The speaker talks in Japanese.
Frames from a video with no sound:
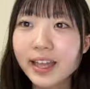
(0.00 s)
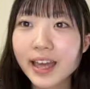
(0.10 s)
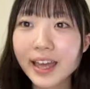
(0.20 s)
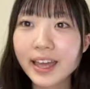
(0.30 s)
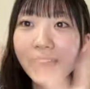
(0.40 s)

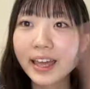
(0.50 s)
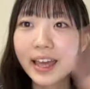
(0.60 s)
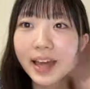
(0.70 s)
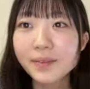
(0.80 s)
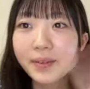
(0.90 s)
て
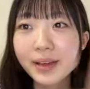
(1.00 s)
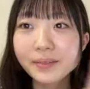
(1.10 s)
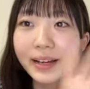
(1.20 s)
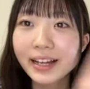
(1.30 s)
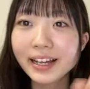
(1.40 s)

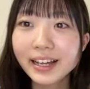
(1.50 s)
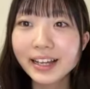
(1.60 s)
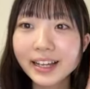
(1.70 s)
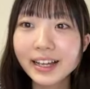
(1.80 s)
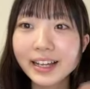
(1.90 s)

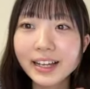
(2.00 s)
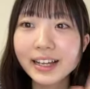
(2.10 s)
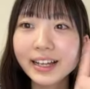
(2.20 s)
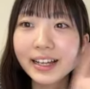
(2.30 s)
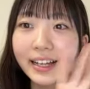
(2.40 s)

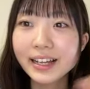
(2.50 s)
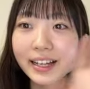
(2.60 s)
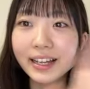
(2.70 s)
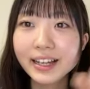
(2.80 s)
バイバーイ